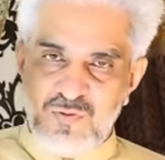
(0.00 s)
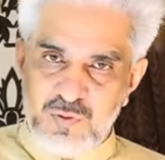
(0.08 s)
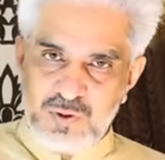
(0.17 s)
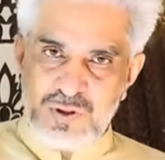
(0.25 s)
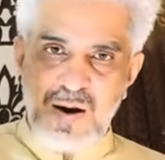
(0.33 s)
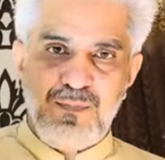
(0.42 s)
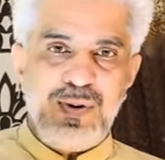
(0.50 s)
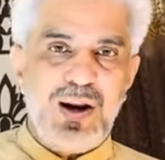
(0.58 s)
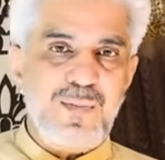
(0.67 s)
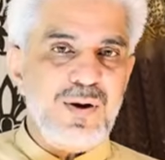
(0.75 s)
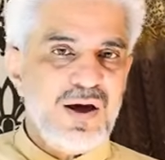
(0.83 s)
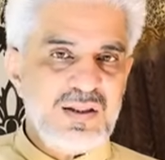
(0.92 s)
उसका बिल
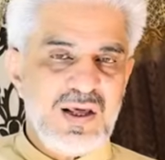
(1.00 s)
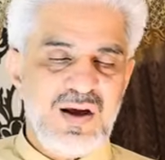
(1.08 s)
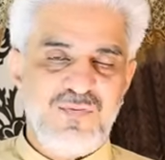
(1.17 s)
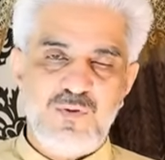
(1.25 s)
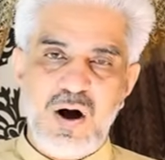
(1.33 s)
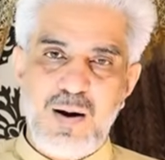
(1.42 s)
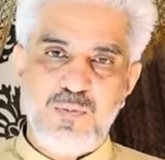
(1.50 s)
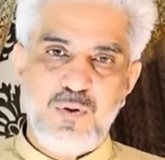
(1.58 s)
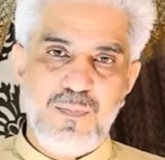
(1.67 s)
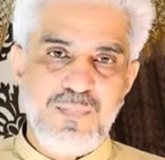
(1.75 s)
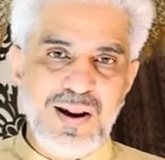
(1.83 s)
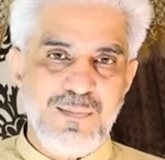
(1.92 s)
भेज दें वो आपको
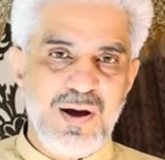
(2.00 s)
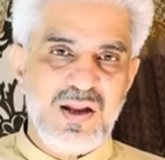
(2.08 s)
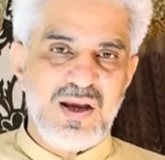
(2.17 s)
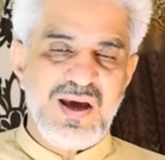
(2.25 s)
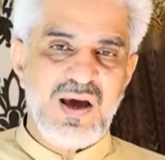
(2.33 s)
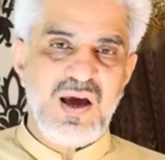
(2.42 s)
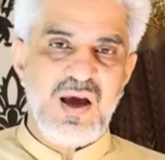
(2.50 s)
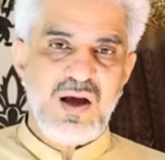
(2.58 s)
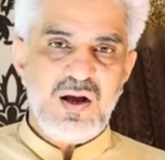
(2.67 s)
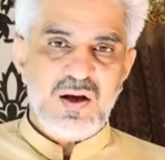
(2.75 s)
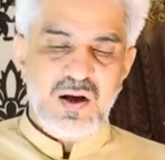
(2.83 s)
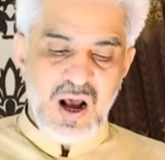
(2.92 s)
बिल भेजेंगे
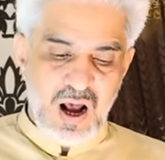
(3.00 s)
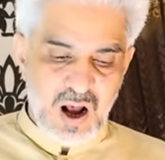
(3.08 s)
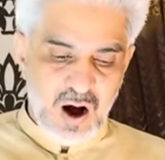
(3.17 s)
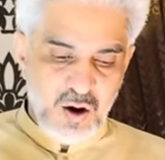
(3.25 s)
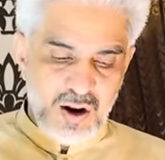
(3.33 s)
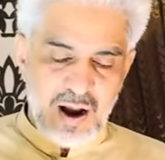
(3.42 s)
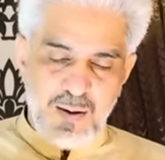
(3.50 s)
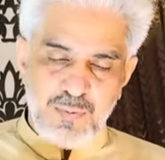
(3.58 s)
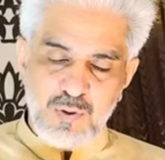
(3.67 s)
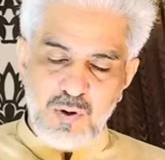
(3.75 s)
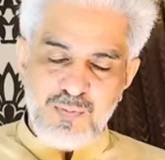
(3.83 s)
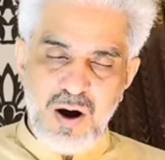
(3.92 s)
और
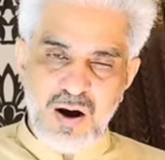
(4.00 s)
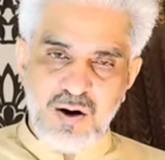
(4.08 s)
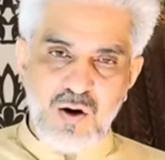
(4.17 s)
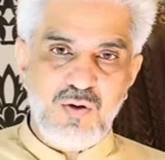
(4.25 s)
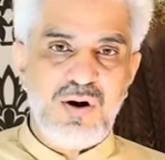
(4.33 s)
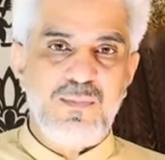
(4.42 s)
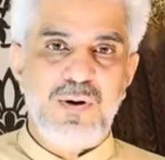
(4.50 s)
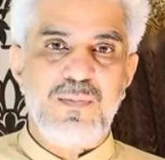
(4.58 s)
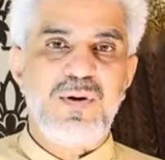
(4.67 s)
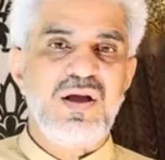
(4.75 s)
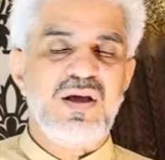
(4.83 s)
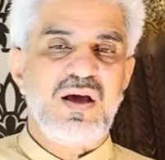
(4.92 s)
आपको अकाउंट नंबर
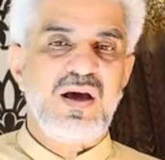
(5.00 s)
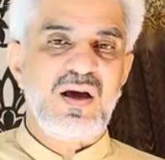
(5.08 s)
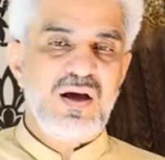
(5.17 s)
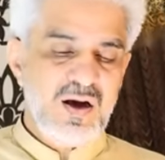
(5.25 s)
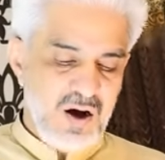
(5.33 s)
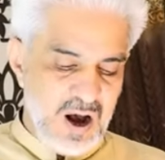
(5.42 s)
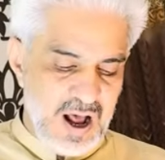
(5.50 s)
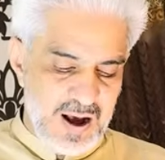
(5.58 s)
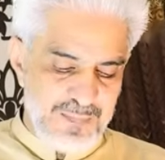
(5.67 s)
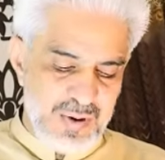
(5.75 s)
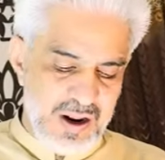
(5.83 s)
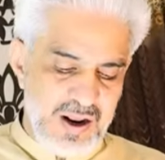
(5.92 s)
भेजेंगे
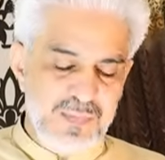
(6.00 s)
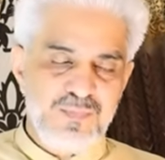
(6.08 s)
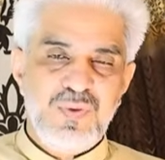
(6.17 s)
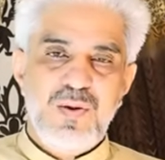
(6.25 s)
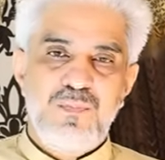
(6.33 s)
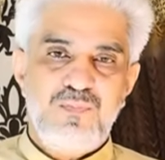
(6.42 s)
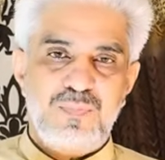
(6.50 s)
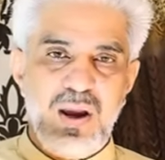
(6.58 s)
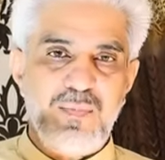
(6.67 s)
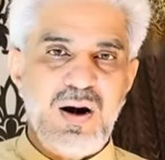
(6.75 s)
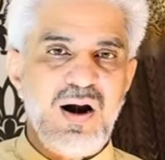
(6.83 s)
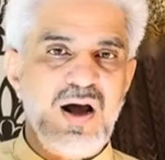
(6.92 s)
आपने
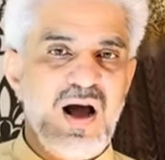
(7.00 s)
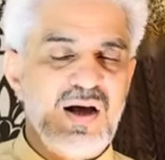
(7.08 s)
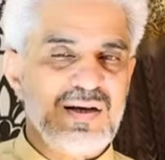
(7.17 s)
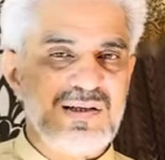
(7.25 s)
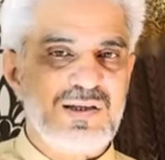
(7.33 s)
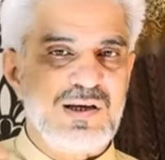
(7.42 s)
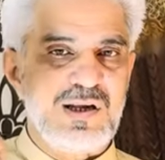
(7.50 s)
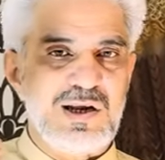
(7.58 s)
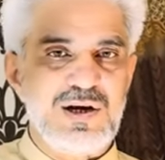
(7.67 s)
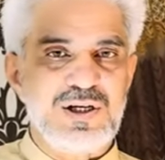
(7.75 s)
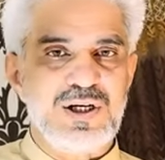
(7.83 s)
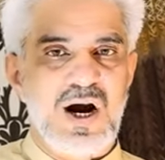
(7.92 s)
पेमेंट लगा के
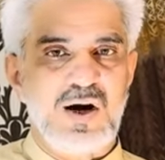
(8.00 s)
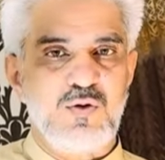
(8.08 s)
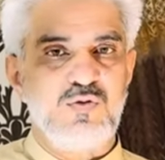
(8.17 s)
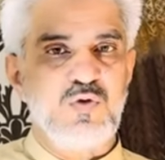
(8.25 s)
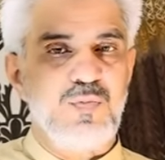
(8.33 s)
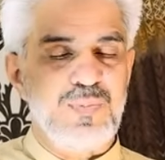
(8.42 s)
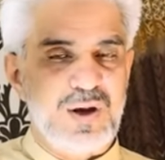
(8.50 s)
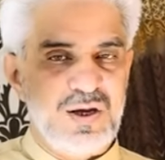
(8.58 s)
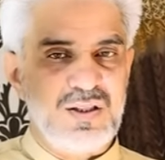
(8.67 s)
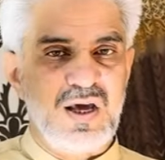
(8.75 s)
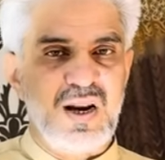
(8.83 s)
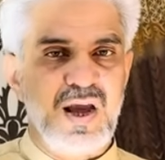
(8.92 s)
स्क्रीन उनको भेज
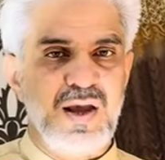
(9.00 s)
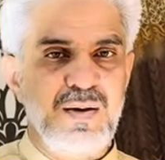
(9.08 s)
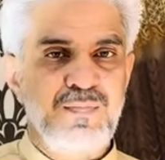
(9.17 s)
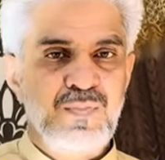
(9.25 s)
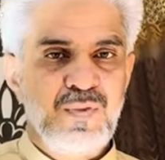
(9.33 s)
देना है